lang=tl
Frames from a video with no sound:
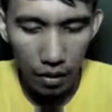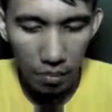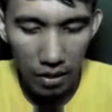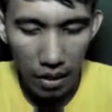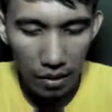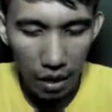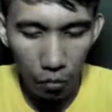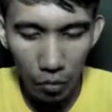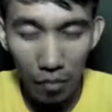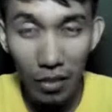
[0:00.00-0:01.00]
pasasaop
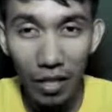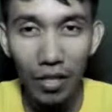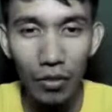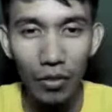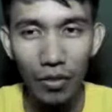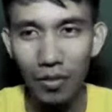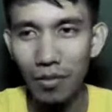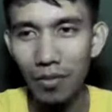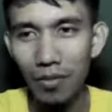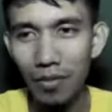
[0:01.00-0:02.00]
kami sa inyo.
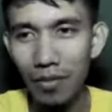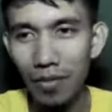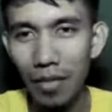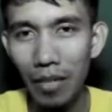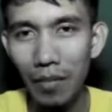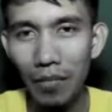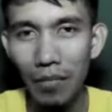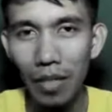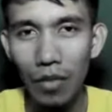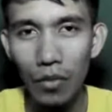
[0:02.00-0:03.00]
'Di ba?
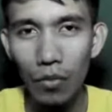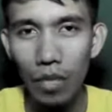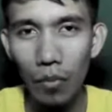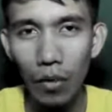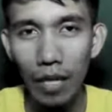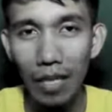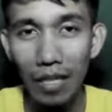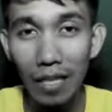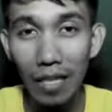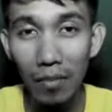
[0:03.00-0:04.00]
So sa buhay
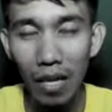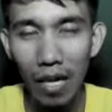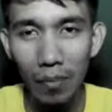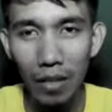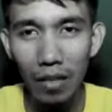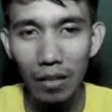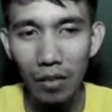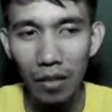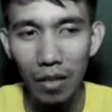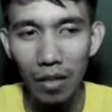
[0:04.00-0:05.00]
natin ganyan mga apatid, no.
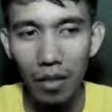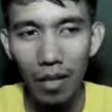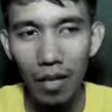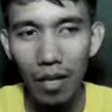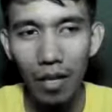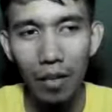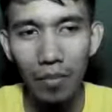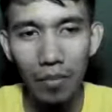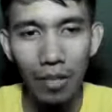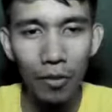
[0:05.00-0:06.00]
Uh,
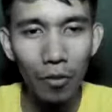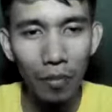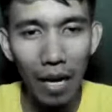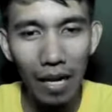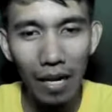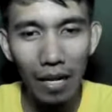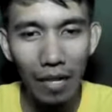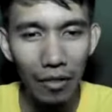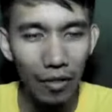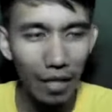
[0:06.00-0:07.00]
ito yung parang
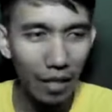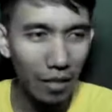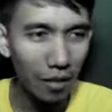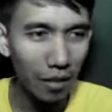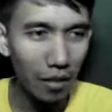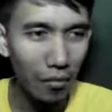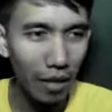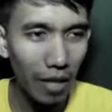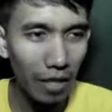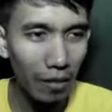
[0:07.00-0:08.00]
ano na eh, uh,
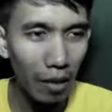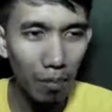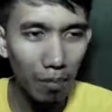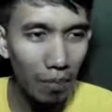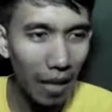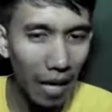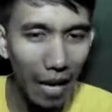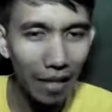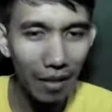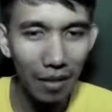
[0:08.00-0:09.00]
wala nang ibang
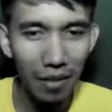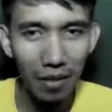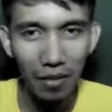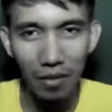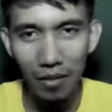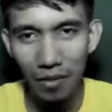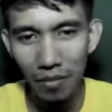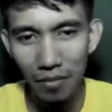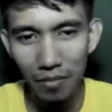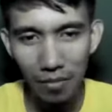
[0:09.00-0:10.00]
paraan.
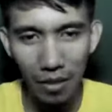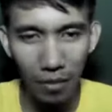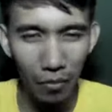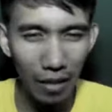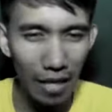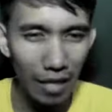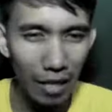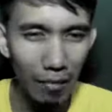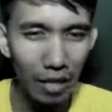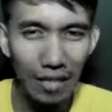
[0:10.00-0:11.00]
Wala nang
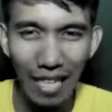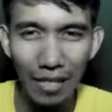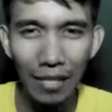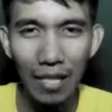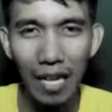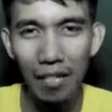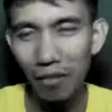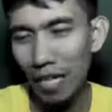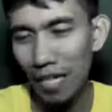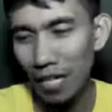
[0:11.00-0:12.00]
ibang tsansa,
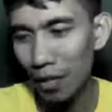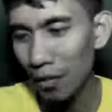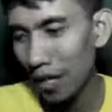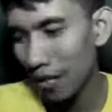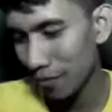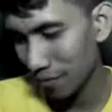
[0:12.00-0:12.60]
wala nang ibang